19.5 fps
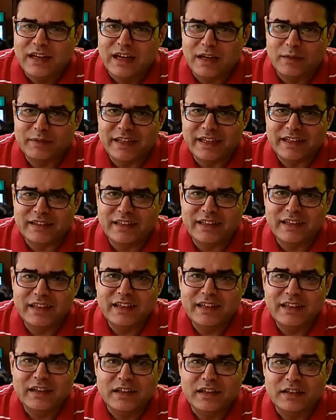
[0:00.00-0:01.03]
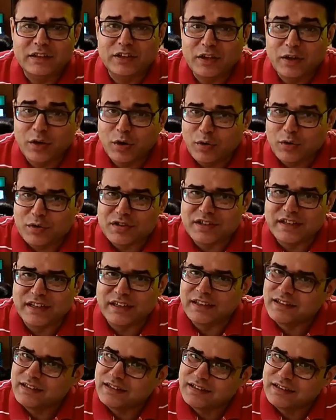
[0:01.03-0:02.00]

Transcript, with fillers: हम देखते हैं द होस्ट की